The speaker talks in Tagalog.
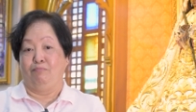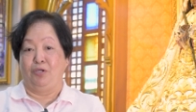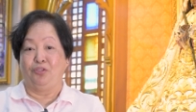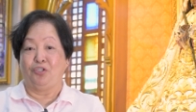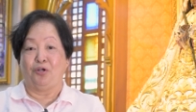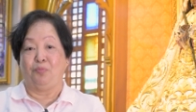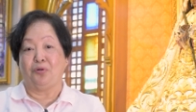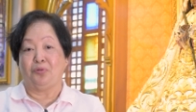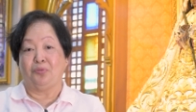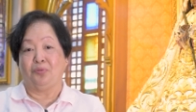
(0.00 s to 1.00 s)

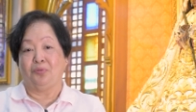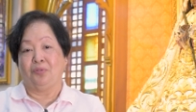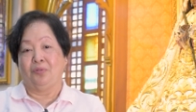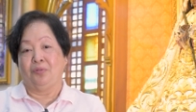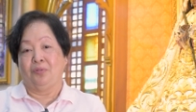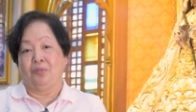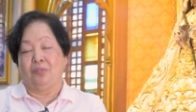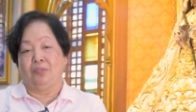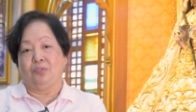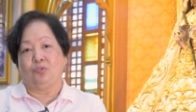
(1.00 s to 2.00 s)
interview.
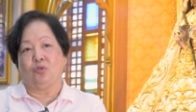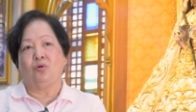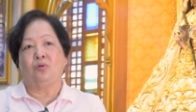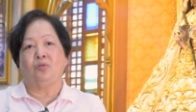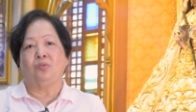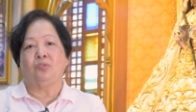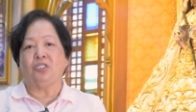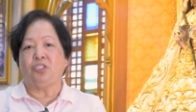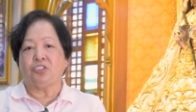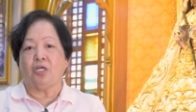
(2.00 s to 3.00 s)
So,
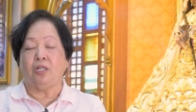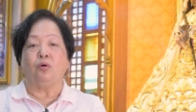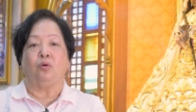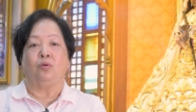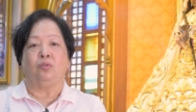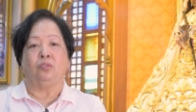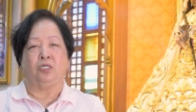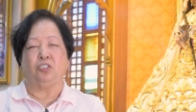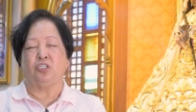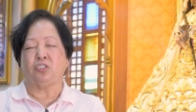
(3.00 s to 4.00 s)
nagdasal ako.
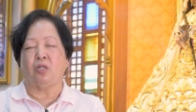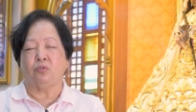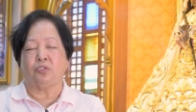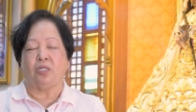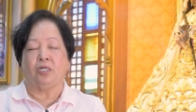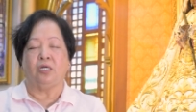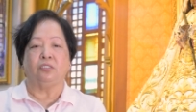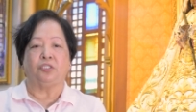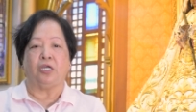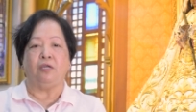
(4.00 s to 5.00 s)
Nagdasal ako talaga
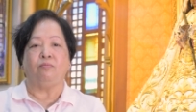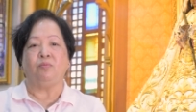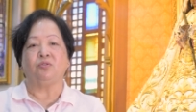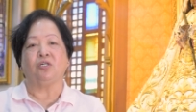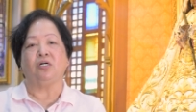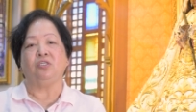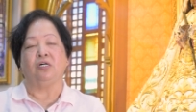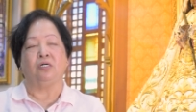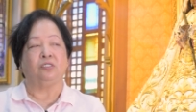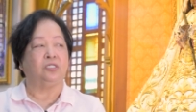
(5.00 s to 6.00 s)
ng taimtim sa
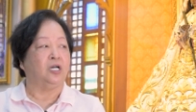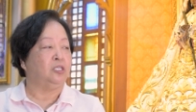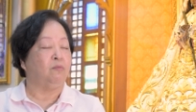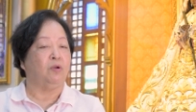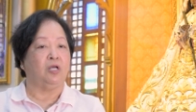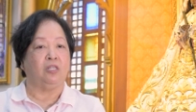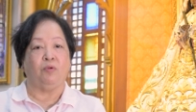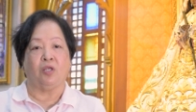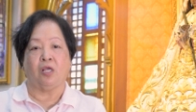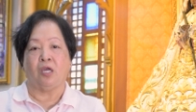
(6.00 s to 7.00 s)
Kanya, sa ating mahal na
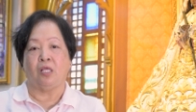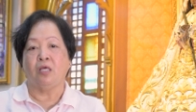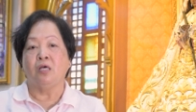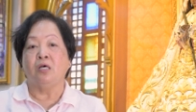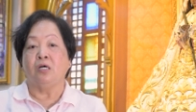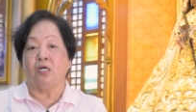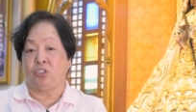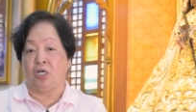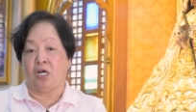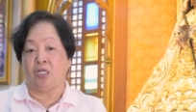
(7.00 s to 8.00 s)
Birhen at
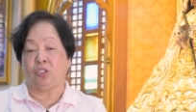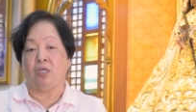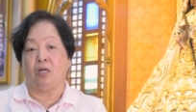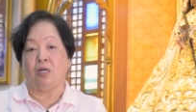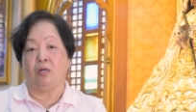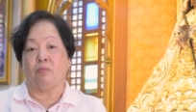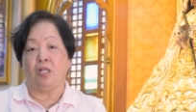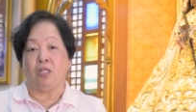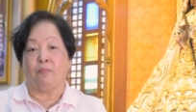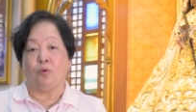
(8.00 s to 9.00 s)
sa ating uh,
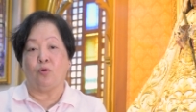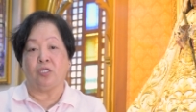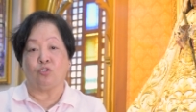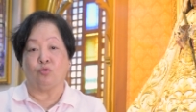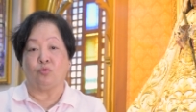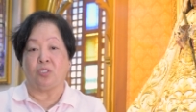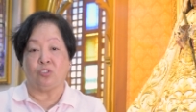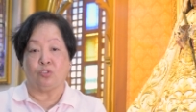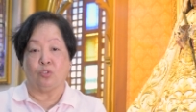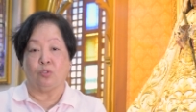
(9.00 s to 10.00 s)
mahal na poong Heso
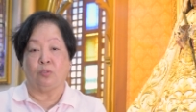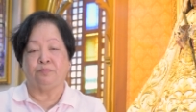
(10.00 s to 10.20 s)
Kristo.